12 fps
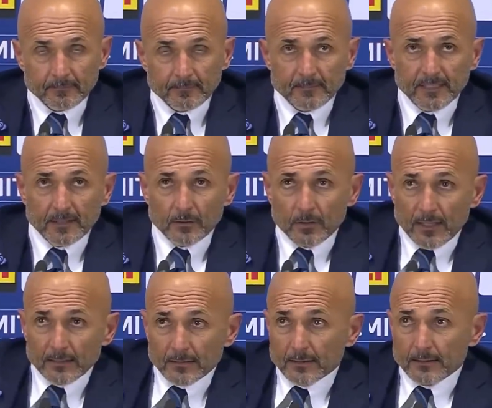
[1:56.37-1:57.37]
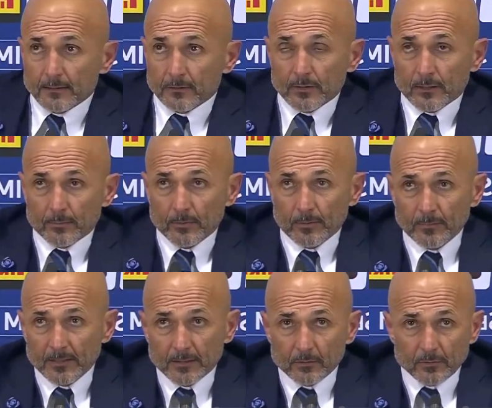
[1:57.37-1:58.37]
Nengolan ancora
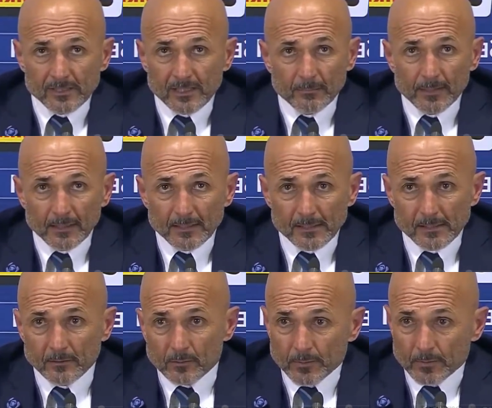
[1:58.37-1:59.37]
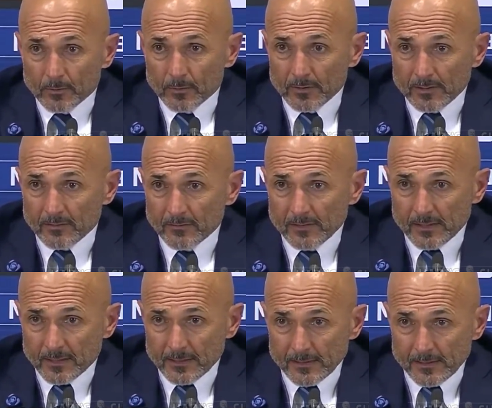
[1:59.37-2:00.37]
probabilmente non sta benissimo per quello che si è visto
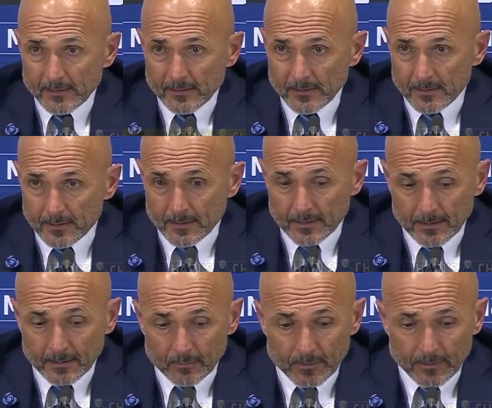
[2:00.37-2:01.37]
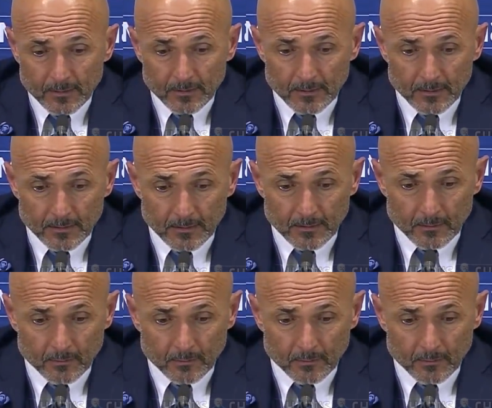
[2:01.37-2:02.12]
anche stasera e quindi